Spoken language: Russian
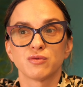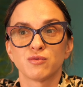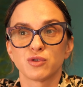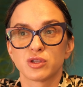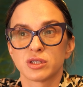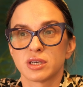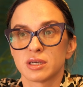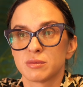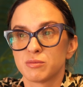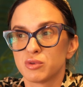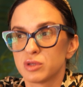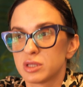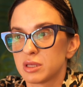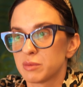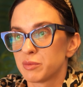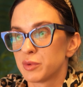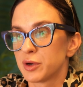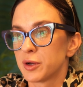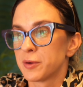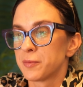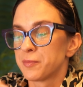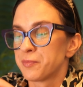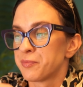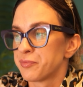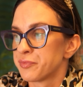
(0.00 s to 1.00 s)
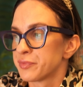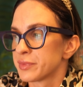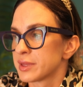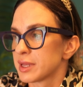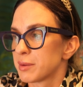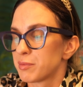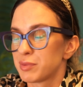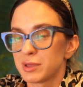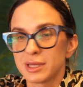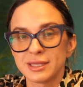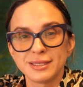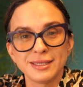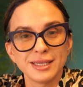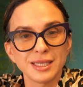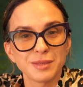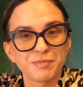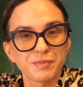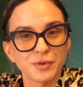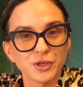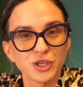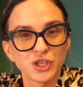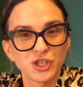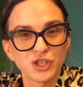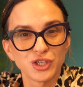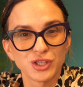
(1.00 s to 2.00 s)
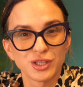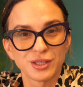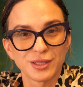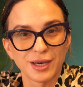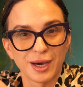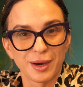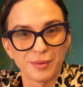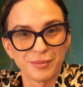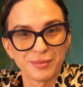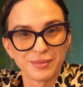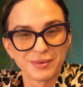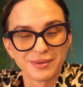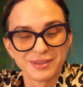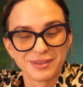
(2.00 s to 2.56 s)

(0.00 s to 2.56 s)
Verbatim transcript: вот как будто бы платить по счетам,